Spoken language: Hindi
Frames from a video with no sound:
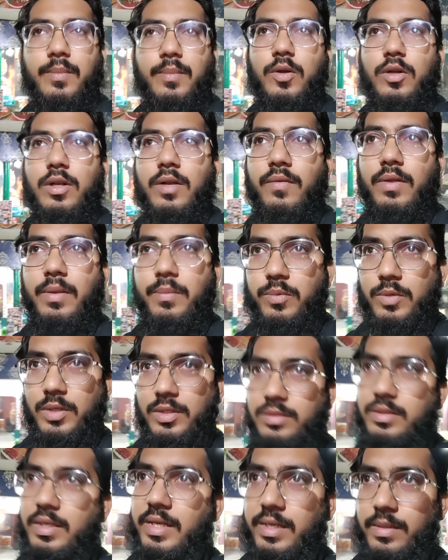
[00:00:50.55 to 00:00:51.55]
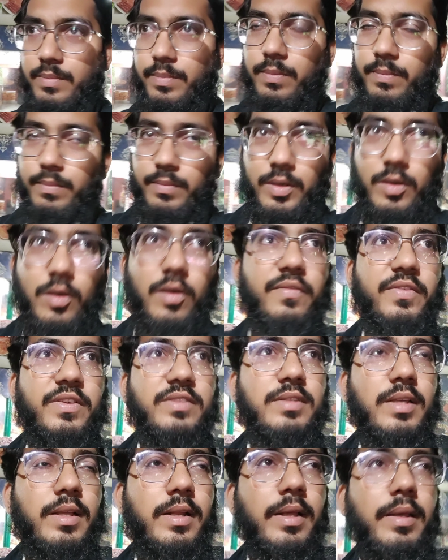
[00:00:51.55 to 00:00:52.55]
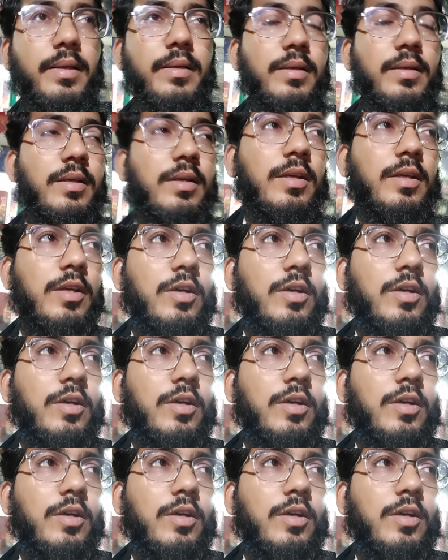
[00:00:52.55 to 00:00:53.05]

मोटरवे पुलिस के बड़े ऑफिसर हैं